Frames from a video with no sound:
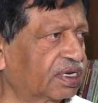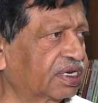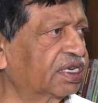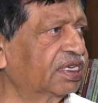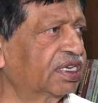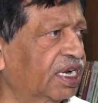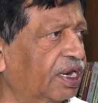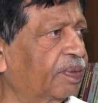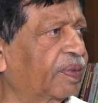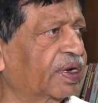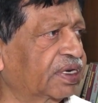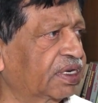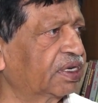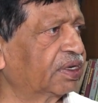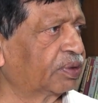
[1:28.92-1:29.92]
రీజనల్
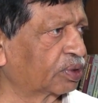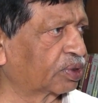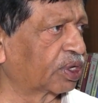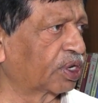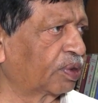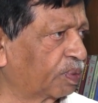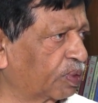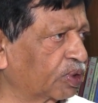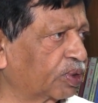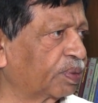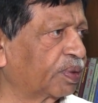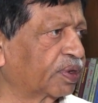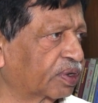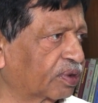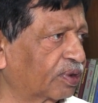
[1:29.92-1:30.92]
పార్టీ ఎవరితోనో పొత్తు
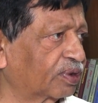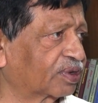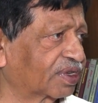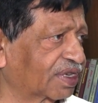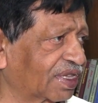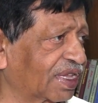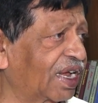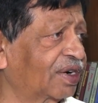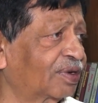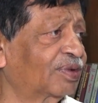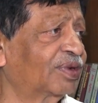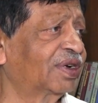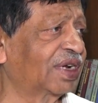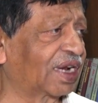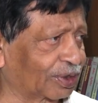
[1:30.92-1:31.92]
పెట్టుకోవచ్చు కదా
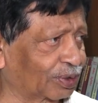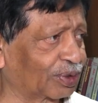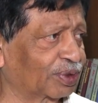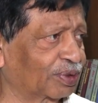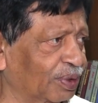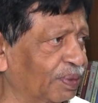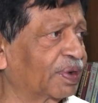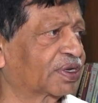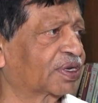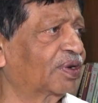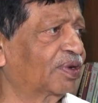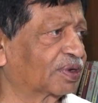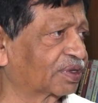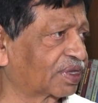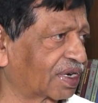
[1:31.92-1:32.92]
అటువంటి అటువంటి
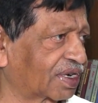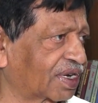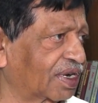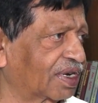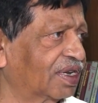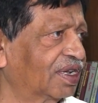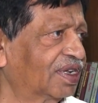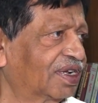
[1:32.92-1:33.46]
విమర్శలు వస్తుంటాయి